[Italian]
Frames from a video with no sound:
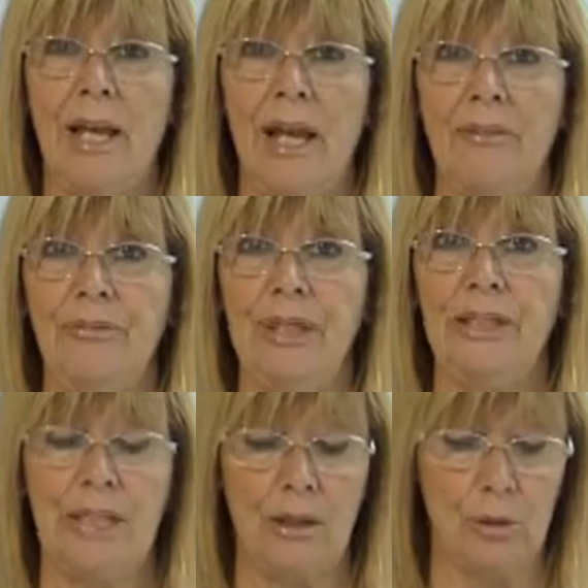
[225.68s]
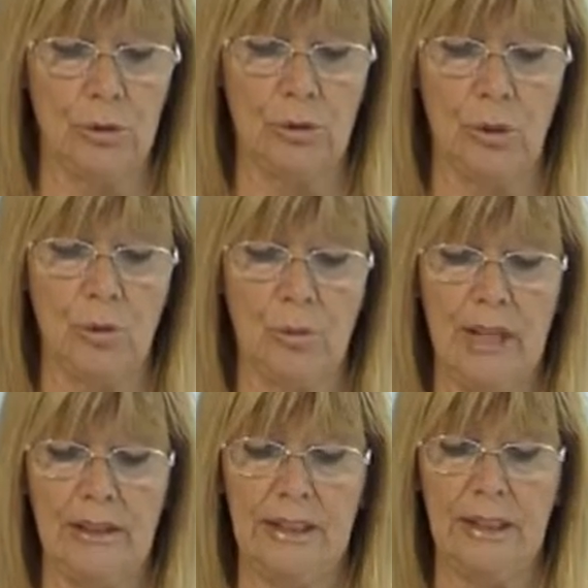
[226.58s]
è finita contro
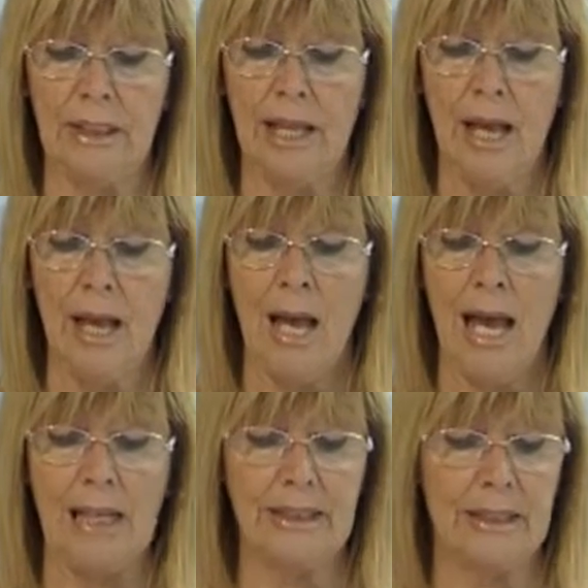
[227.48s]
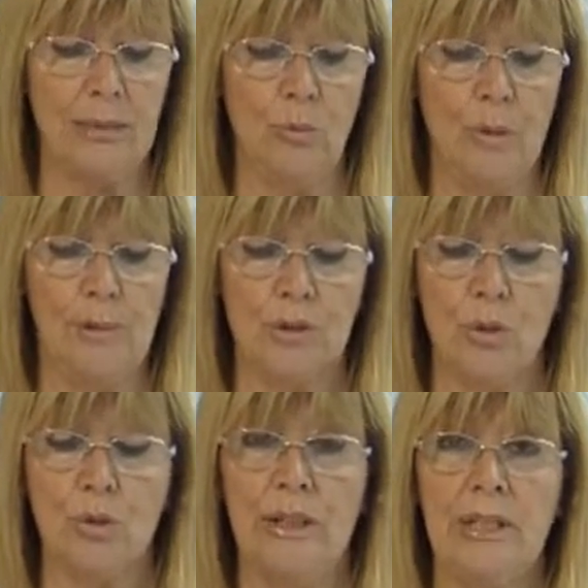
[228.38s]
un tir. Altre due
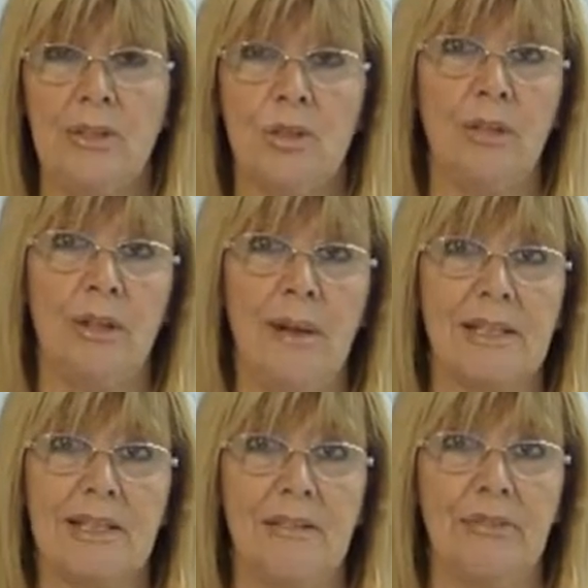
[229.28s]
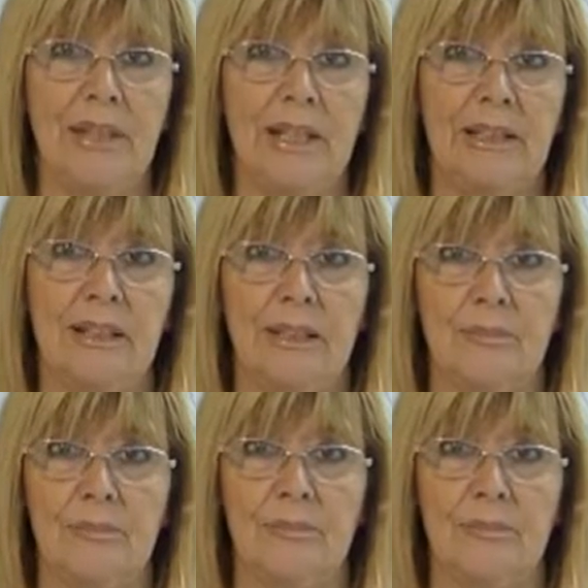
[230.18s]
persone sono rimaste ferite.